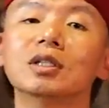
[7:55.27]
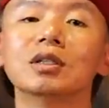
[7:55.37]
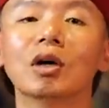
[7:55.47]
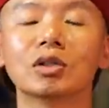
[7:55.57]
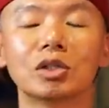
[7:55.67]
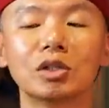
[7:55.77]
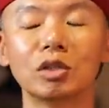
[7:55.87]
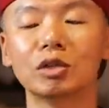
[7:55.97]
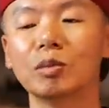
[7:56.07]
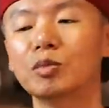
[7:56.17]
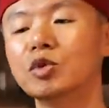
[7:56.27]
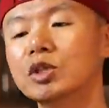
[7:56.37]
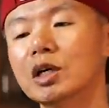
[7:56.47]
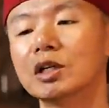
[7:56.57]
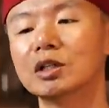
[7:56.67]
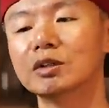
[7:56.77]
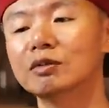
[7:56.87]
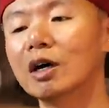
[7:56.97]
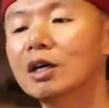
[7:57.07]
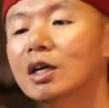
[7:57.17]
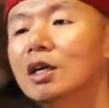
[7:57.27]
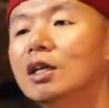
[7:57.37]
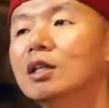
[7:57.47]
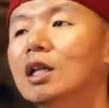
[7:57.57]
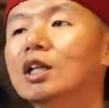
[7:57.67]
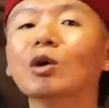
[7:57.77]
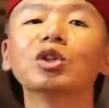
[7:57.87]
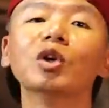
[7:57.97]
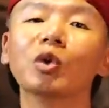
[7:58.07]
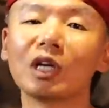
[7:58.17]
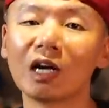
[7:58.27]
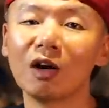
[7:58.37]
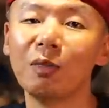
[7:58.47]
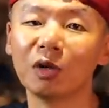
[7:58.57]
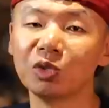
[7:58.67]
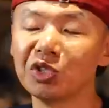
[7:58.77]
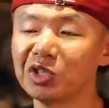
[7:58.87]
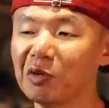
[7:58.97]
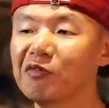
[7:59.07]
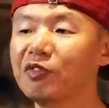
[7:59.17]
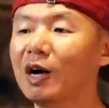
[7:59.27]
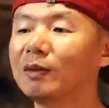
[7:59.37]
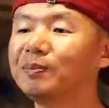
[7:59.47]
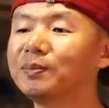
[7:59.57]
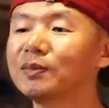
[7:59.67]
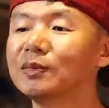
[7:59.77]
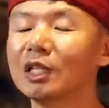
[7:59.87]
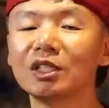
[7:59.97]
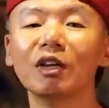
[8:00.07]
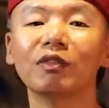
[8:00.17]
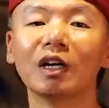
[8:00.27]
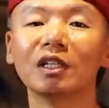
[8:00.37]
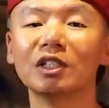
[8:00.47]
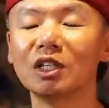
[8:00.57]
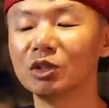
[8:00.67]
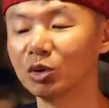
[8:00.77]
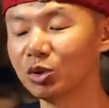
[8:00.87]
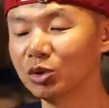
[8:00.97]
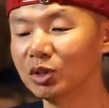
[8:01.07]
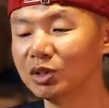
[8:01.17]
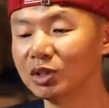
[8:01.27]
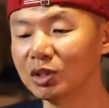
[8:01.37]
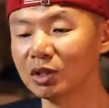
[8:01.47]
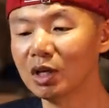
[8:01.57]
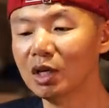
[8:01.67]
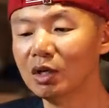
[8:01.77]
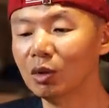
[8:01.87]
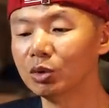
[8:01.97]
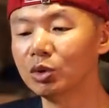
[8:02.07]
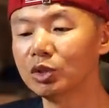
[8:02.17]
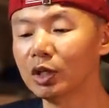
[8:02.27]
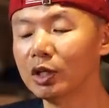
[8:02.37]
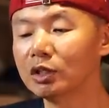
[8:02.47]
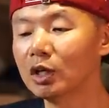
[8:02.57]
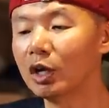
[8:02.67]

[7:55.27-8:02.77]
来，啊，这是有点不一样的地方。 那另外，对我刚刚要跑去剪发，那这里发生一件有趣的事情。我去剪那只叫